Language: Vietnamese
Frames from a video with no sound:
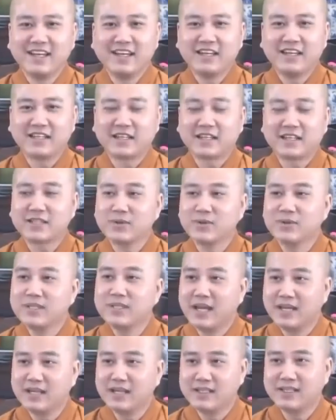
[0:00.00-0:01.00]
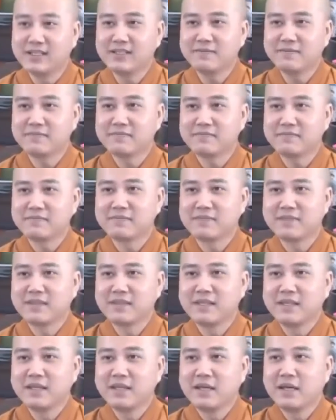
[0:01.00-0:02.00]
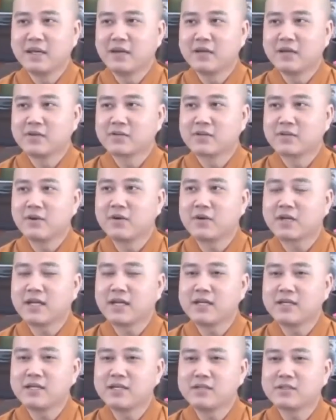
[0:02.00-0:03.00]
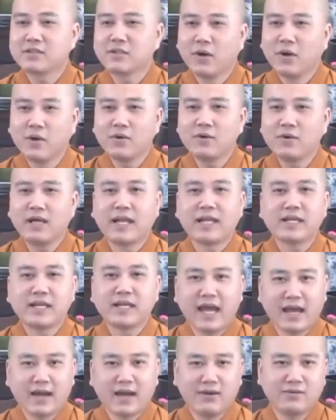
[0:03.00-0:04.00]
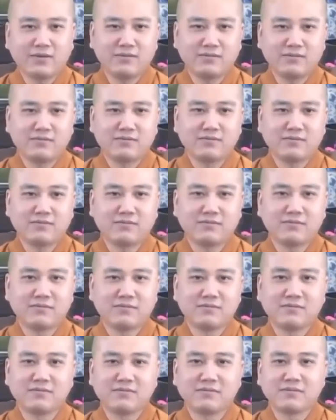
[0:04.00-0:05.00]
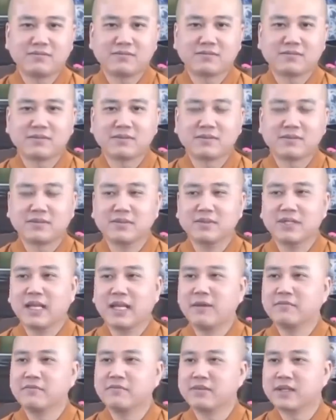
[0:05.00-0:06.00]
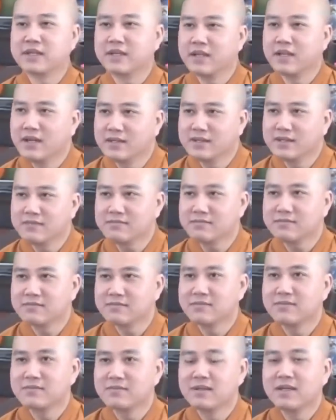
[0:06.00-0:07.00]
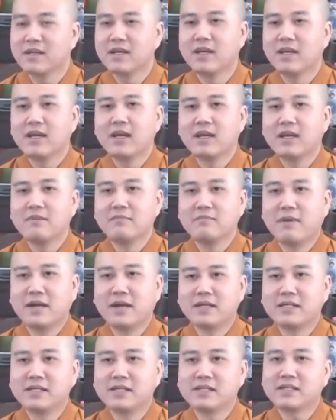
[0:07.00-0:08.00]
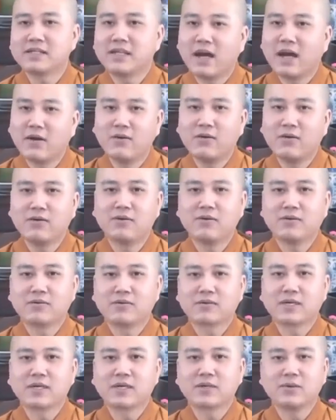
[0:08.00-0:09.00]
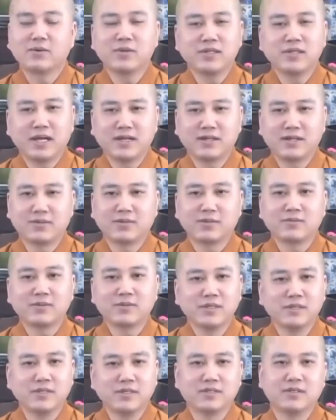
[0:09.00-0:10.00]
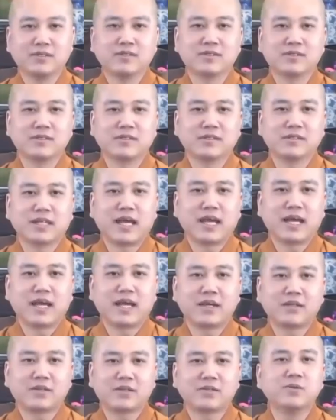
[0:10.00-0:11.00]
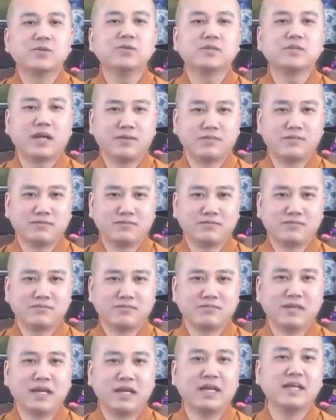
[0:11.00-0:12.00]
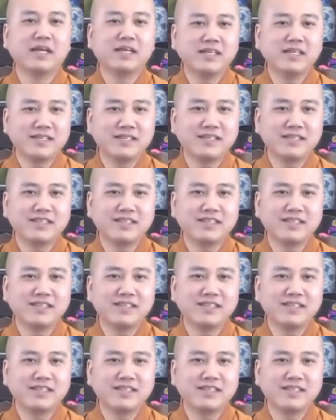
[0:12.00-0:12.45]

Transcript: thì cái tuổi dần á có cái số lãnh đạo người làm việc lớn mà đi tới đâu cái tuổi dần cũng thường được người ta chú trọng để ý